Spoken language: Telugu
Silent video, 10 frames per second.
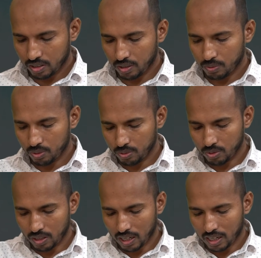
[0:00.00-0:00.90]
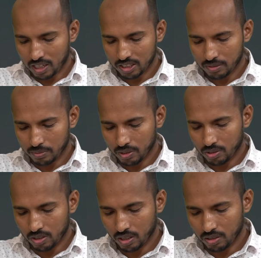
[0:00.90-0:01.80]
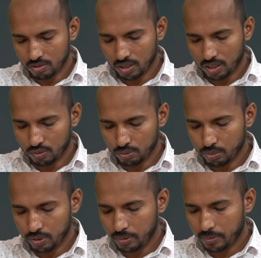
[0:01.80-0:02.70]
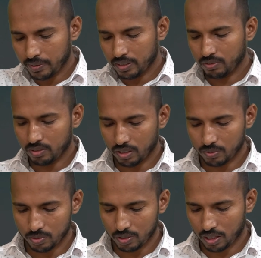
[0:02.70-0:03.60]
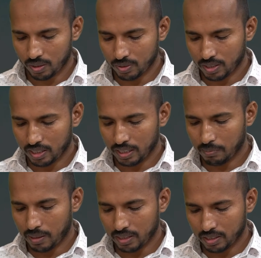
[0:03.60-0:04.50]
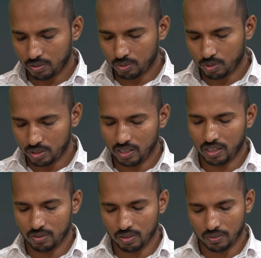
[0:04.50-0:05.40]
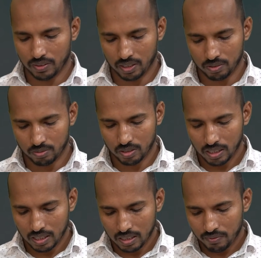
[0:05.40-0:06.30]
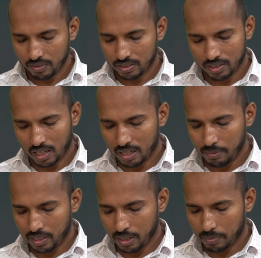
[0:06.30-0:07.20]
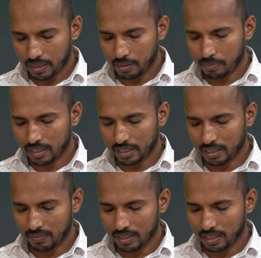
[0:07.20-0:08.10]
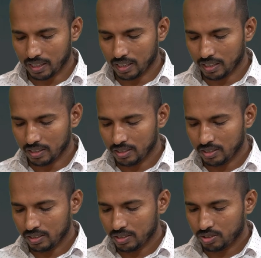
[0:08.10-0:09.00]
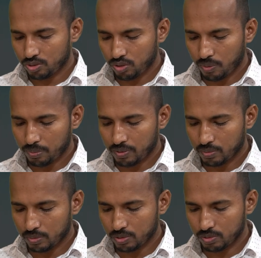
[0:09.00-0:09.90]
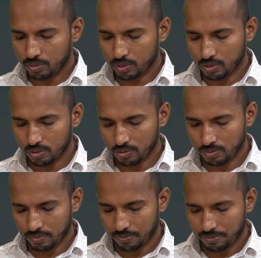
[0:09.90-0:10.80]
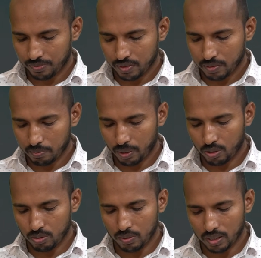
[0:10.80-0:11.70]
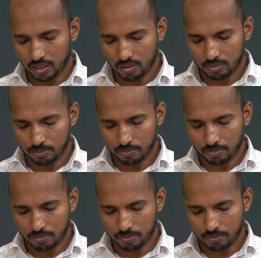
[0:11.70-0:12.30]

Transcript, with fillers: దేవుడు ఆకాశమందున్నాడు నీవు భూమి మీద ఉన్నావు కావున నీ మాటలు కొద్దిగా ఉండవలెను విస్తారమైన పని పాటల వలన స్వప్నము పుట్టును పెక్కు మాటలు